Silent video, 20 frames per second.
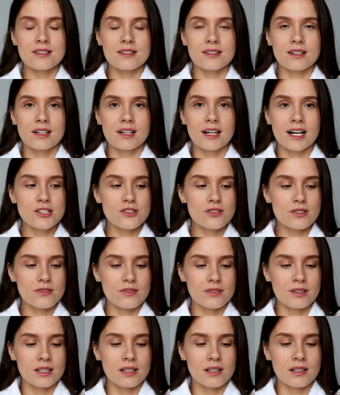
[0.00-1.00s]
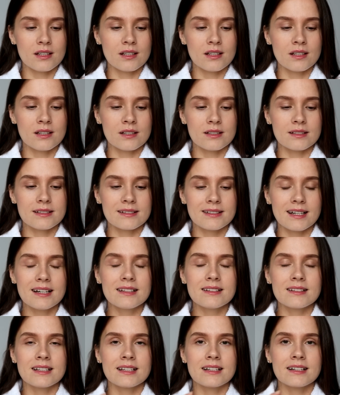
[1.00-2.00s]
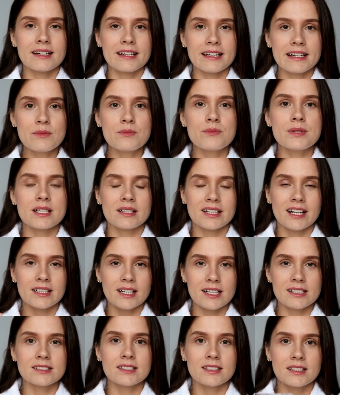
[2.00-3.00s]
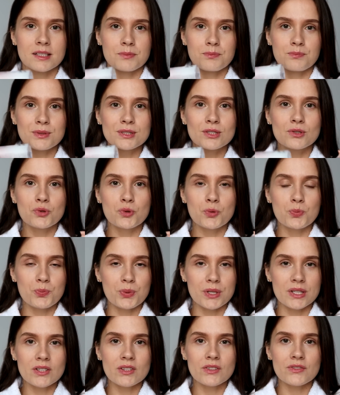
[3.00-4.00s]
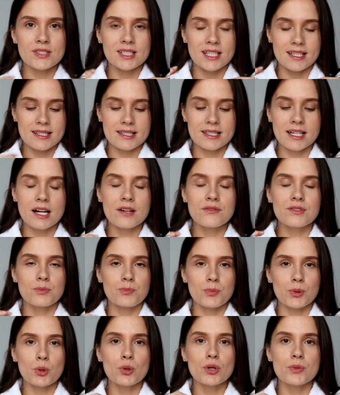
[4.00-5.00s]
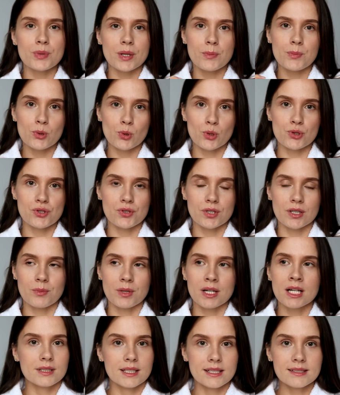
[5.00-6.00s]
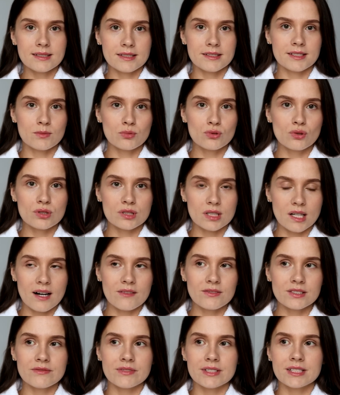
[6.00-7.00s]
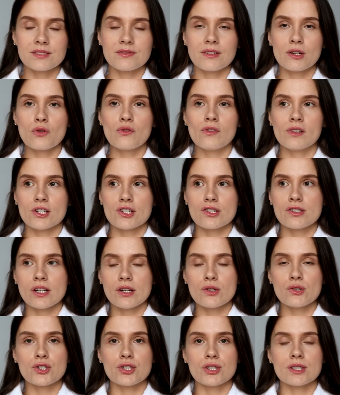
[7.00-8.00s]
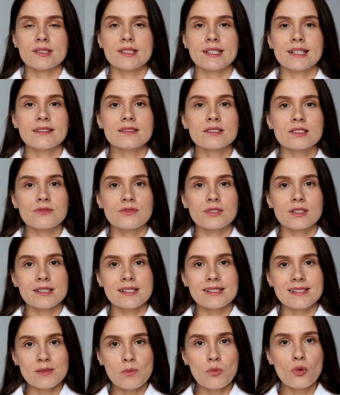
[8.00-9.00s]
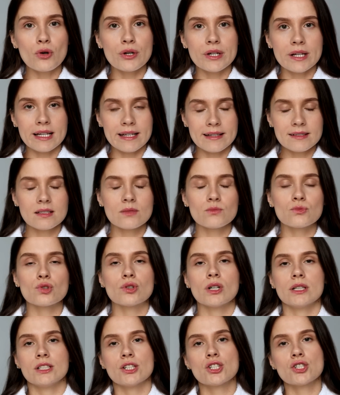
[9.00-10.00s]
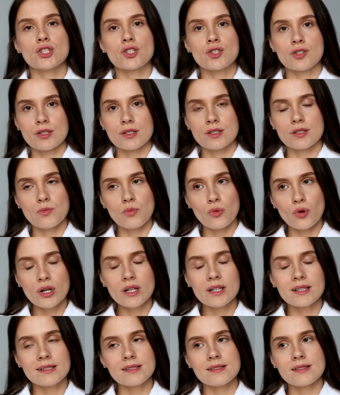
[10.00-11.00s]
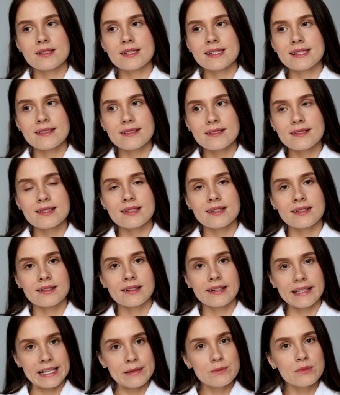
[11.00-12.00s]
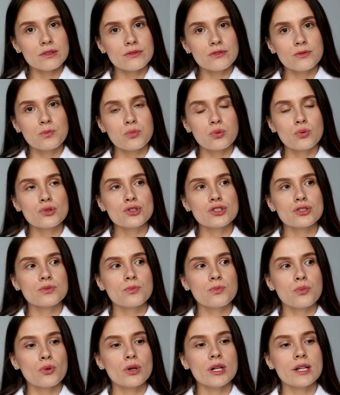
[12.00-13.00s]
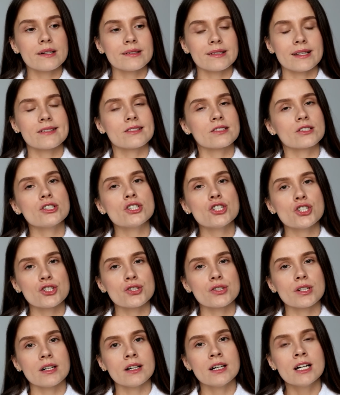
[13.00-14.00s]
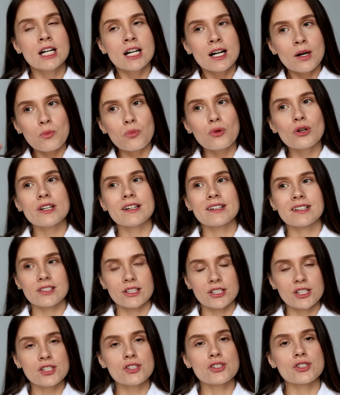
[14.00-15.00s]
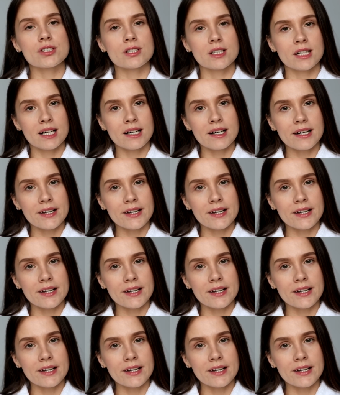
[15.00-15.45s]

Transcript: цена-качество, и данный крем меня как раз-таки подкупил в составе про и пребиотиками. Если я буду сравнивать свои увлажняющие средства зимой и летом, то, конечно же, зимой консистенция кремов будет более насыщенная, более классическая, классическая